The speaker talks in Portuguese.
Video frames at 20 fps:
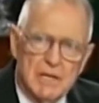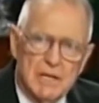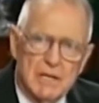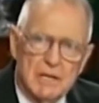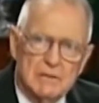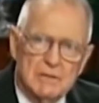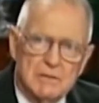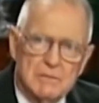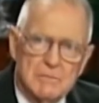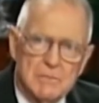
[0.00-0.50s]

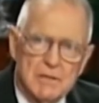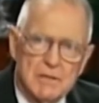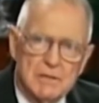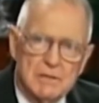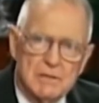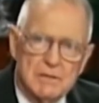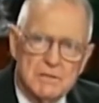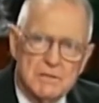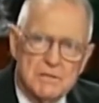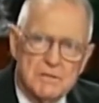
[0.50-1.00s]
Uh,
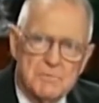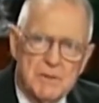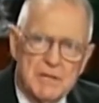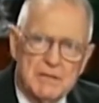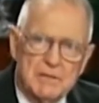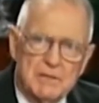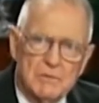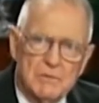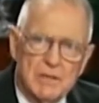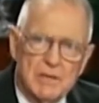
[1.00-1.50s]
cogitar,
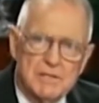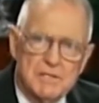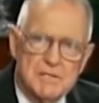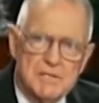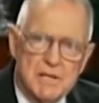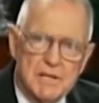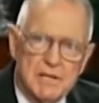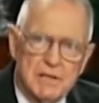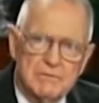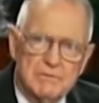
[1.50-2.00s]
falar
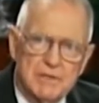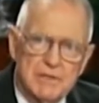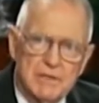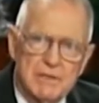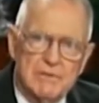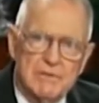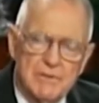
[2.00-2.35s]
consigo mesmo,